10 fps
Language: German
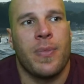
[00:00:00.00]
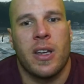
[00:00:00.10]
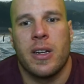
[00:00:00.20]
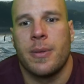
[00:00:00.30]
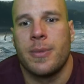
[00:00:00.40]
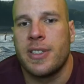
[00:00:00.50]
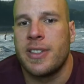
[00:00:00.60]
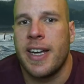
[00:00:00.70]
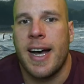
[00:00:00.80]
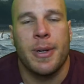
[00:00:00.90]
ähm, dass
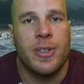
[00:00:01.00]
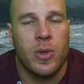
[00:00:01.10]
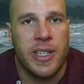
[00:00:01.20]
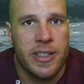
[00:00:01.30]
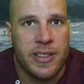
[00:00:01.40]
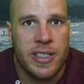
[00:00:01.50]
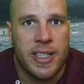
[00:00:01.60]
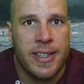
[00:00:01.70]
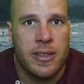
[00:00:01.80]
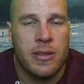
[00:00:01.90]
der Arbeitskollege es nicht
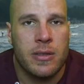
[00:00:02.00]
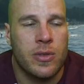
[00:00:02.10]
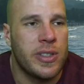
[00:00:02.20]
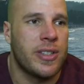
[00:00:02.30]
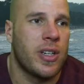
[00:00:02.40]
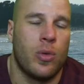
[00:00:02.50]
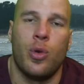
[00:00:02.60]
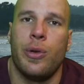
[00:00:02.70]
hat und der sagt,